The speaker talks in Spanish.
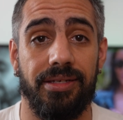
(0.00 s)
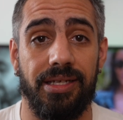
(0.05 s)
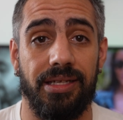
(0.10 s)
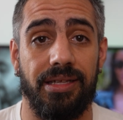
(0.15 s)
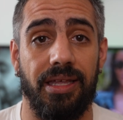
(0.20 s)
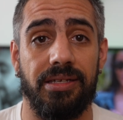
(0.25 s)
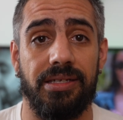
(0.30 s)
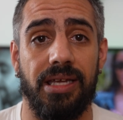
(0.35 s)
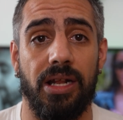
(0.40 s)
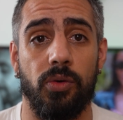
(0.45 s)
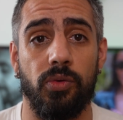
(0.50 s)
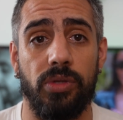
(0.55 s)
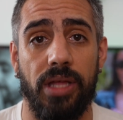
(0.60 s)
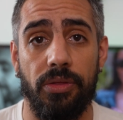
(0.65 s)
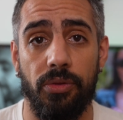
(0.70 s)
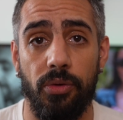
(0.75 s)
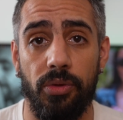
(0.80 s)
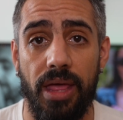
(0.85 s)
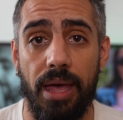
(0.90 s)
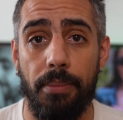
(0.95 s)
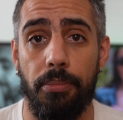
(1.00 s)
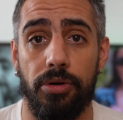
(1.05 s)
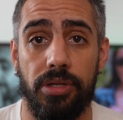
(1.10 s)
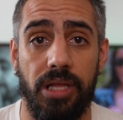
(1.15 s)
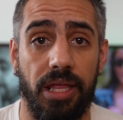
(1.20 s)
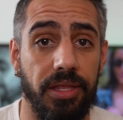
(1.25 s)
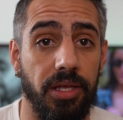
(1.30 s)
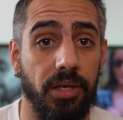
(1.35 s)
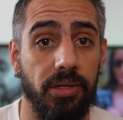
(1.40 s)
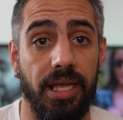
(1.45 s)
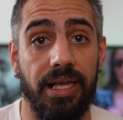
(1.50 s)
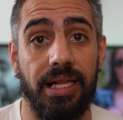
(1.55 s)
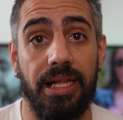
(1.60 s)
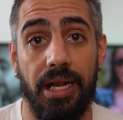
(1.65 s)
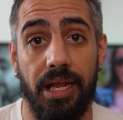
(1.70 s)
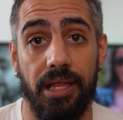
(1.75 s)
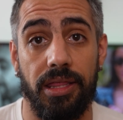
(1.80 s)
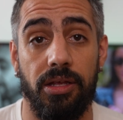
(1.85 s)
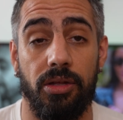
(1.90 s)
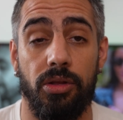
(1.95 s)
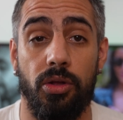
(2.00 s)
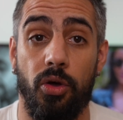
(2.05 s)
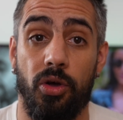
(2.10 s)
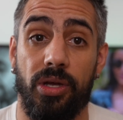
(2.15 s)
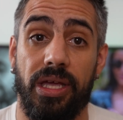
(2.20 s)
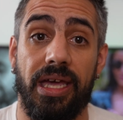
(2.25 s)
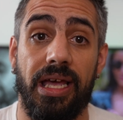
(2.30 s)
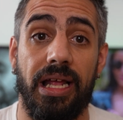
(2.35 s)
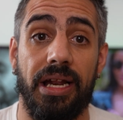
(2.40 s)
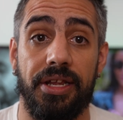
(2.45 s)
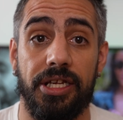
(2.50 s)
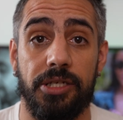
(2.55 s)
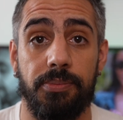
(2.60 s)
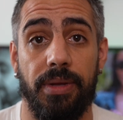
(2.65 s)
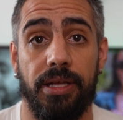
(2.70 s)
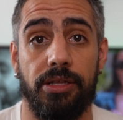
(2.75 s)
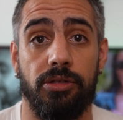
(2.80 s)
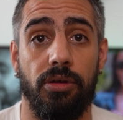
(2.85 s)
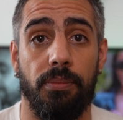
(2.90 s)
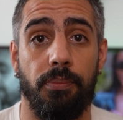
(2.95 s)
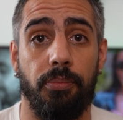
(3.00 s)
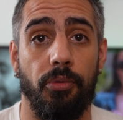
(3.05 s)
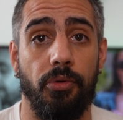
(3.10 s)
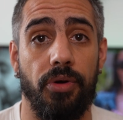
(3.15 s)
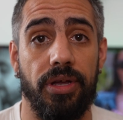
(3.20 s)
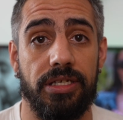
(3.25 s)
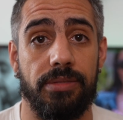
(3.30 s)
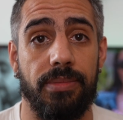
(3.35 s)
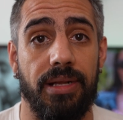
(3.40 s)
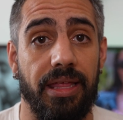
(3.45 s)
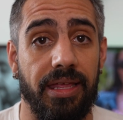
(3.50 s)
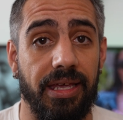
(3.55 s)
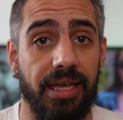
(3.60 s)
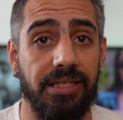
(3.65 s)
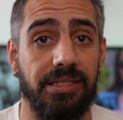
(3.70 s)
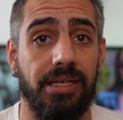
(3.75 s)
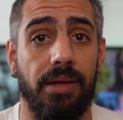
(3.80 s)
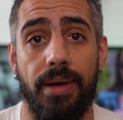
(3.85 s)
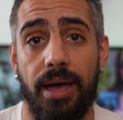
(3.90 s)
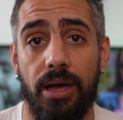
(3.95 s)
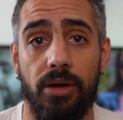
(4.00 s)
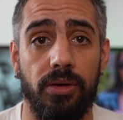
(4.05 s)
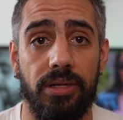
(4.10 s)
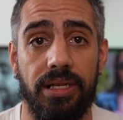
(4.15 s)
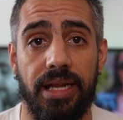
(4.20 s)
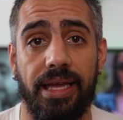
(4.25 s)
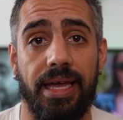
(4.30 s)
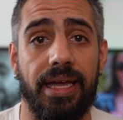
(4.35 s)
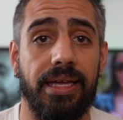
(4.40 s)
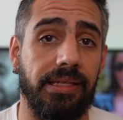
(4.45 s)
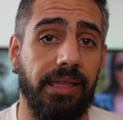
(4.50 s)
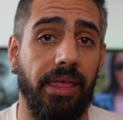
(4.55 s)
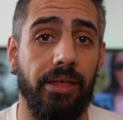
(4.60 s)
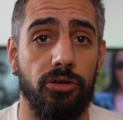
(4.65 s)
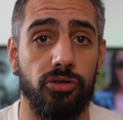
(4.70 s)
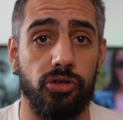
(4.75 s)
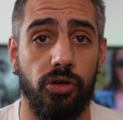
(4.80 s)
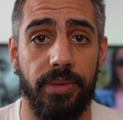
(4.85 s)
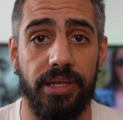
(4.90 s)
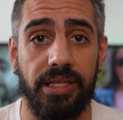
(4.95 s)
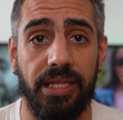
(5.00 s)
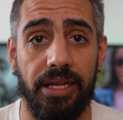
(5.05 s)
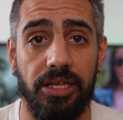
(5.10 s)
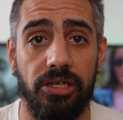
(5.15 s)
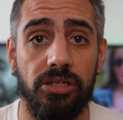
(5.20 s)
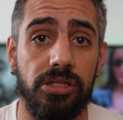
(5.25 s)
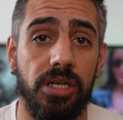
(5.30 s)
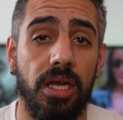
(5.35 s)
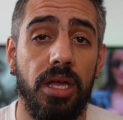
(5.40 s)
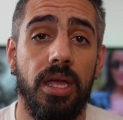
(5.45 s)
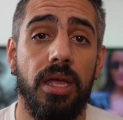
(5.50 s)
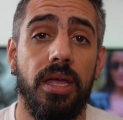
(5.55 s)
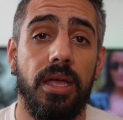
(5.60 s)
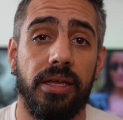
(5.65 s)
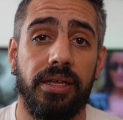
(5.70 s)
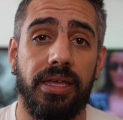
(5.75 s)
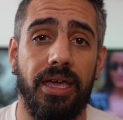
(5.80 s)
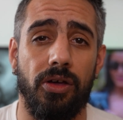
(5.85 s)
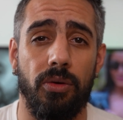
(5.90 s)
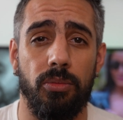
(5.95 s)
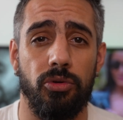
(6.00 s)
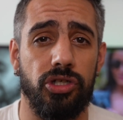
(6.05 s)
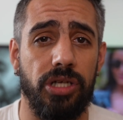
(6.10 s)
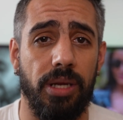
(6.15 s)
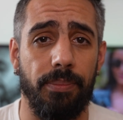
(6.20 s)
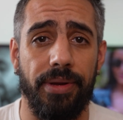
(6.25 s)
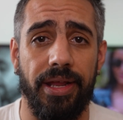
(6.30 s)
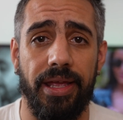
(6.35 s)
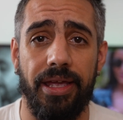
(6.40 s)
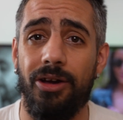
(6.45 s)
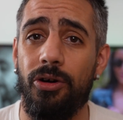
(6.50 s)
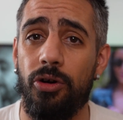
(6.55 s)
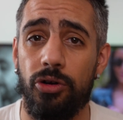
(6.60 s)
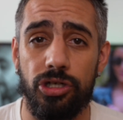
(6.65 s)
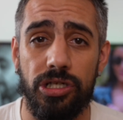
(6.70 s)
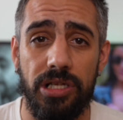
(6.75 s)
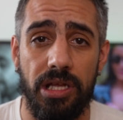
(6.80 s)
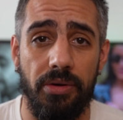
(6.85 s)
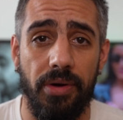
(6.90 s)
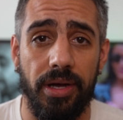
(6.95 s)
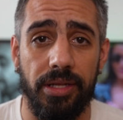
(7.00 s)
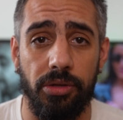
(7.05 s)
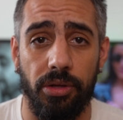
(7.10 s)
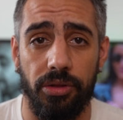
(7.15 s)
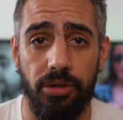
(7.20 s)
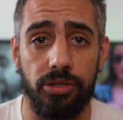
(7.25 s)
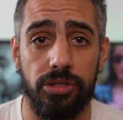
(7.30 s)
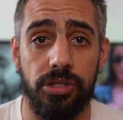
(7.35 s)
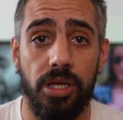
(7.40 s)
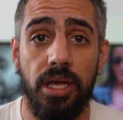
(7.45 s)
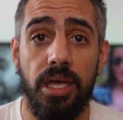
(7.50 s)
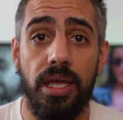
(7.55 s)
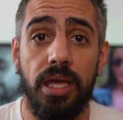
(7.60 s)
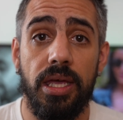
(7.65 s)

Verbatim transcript: Si tenéis alguna duda, aportación, aclaración o queja al respecto, pues me la dejéis abajo en la cajita de los comentarios, que como siempre os leo a todos.